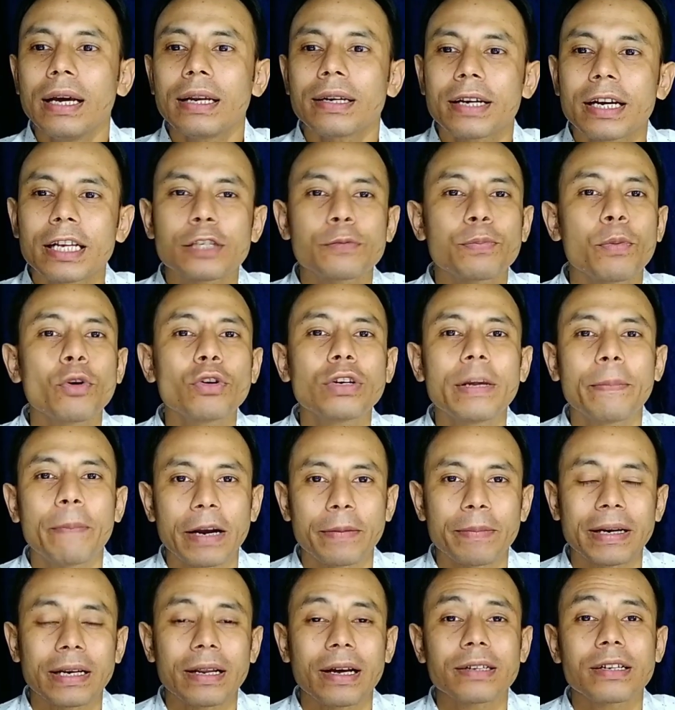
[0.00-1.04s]
ট্রান্সপোর্ট
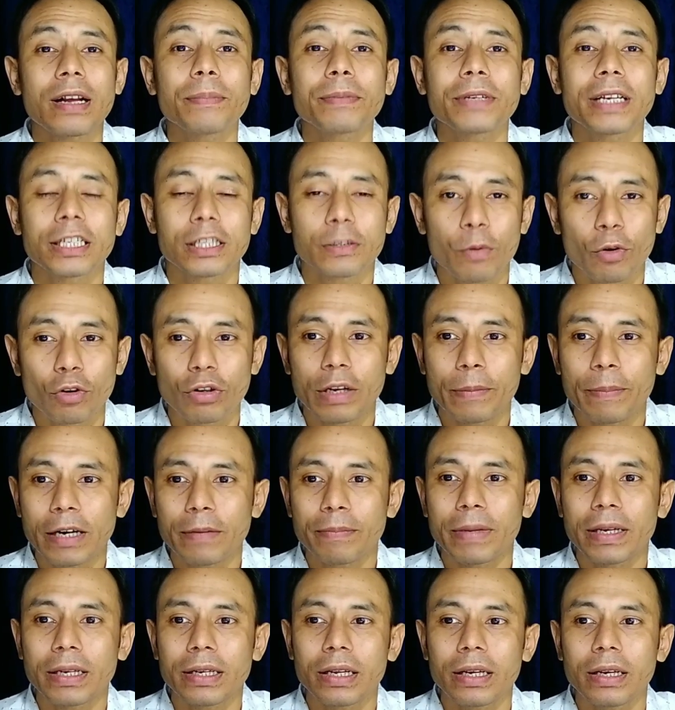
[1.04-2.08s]
ডিপার্টমেন্ট আসাম ট্রান্সপোর্ট
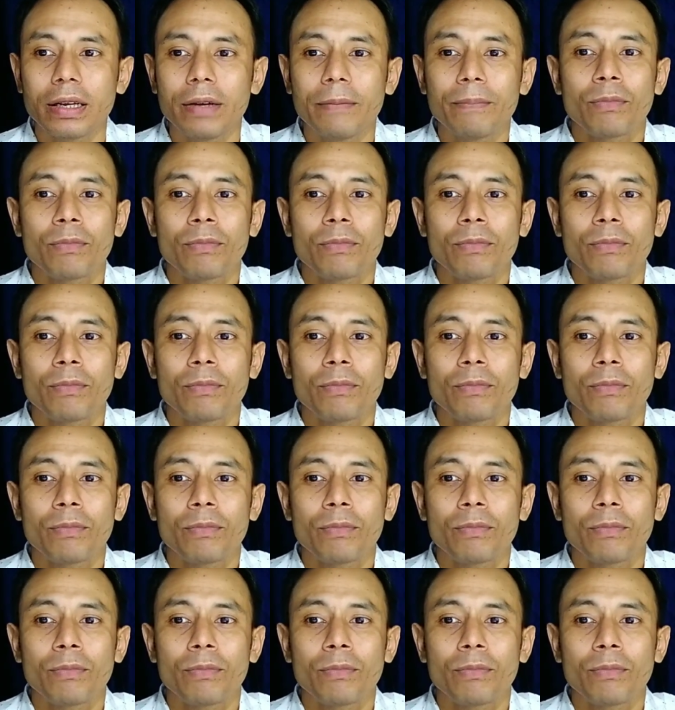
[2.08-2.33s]
ডিপার্টমেন্টে